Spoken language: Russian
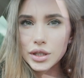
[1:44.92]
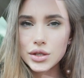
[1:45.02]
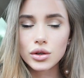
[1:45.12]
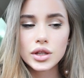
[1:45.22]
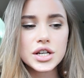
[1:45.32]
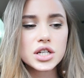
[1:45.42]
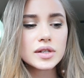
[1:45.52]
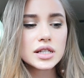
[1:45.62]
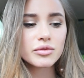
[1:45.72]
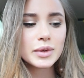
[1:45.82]
видео
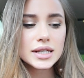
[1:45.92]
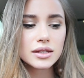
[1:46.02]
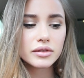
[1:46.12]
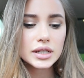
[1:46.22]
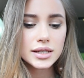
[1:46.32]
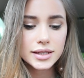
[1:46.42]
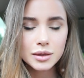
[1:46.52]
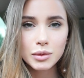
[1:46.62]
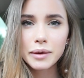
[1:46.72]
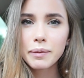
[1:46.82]
нашего совместного с
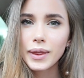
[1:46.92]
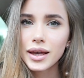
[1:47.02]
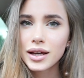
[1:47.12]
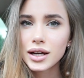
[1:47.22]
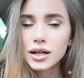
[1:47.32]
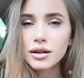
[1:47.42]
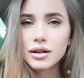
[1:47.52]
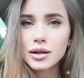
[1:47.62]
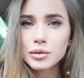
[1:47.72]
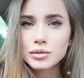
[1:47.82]
Димой.
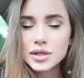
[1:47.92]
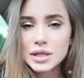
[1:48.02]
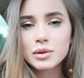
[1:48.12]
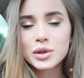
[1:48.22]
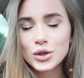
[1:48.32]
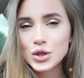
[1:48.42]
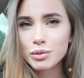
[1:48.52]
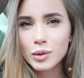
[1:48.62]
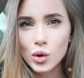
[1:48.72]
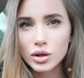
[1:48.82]
А, Дима мне очень
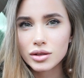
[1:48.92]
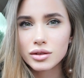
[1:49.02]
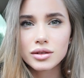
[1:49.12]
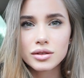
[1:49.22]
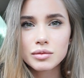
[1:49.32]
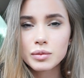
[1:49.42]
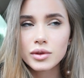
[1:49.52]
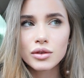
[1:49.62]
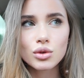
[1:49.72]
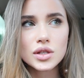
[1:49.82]
помог э,
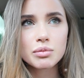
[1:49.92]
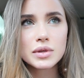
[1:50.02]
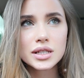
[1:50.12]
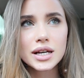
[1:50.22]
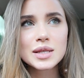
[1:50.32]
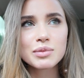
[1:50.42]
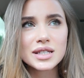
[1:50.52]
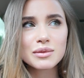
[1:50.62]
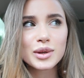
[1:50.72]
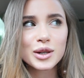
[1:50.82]
его записать,
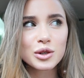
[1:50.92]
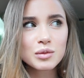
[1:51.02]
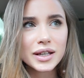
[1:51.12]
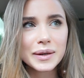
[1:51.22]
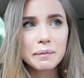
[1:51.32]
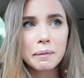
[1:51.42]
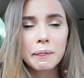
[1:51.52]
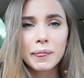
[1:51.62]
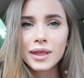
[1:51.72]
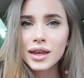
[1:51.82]
спасибо огромное.
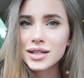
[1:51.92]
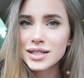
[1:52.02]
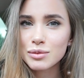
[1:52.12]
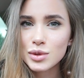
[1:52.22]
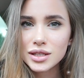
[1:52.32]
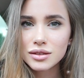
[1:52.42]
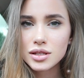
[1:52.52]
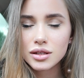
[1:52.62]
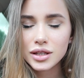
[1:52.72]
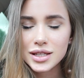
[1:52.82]
Кстати, после этого
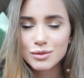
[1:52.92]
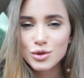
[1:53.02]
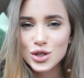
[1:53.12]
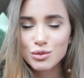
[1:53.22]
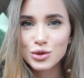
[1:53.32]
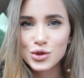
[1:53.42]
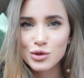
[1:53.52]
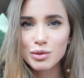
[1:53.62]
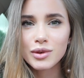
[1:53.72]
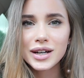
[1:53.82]
сказала, я тебе больше не буду
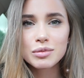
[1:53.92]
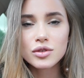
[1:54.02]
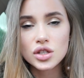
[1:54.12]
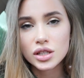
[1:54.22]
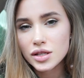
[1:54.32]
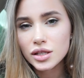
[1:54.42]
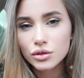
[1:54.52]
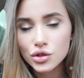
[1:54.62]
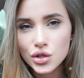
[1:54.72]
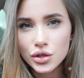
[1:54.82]
ничего помогать, потому что это
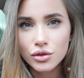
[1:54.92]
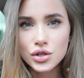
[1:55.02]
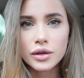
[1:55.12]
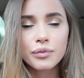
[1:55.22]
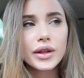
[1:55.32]
действительно очень сложно.